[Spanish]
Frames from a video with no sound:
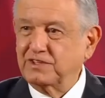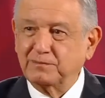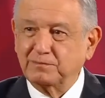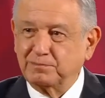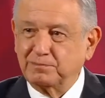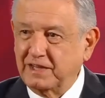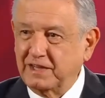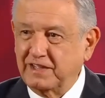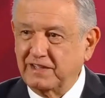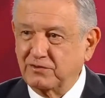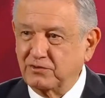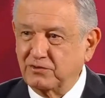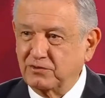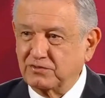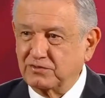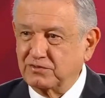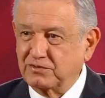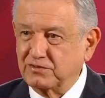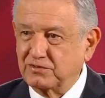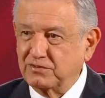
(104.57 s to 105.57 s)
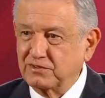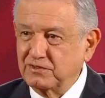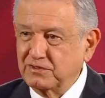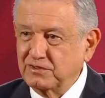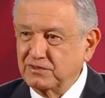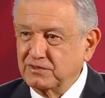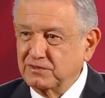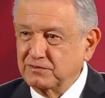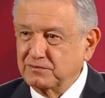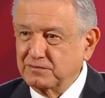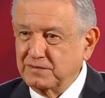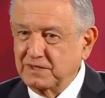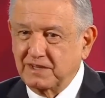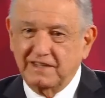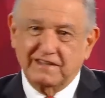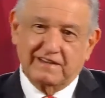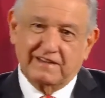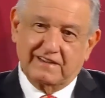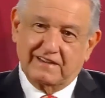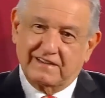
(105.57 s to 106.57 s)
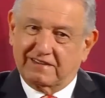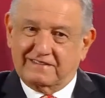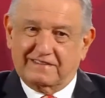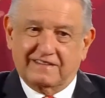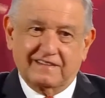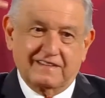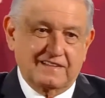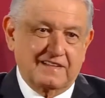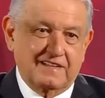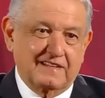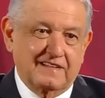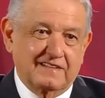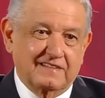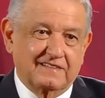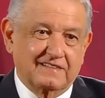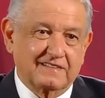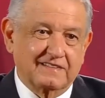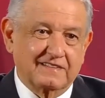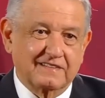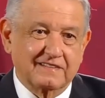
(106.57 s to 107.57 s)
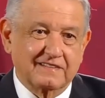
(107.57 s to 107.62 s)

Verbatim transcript: de empleos, para ir hacia adelante,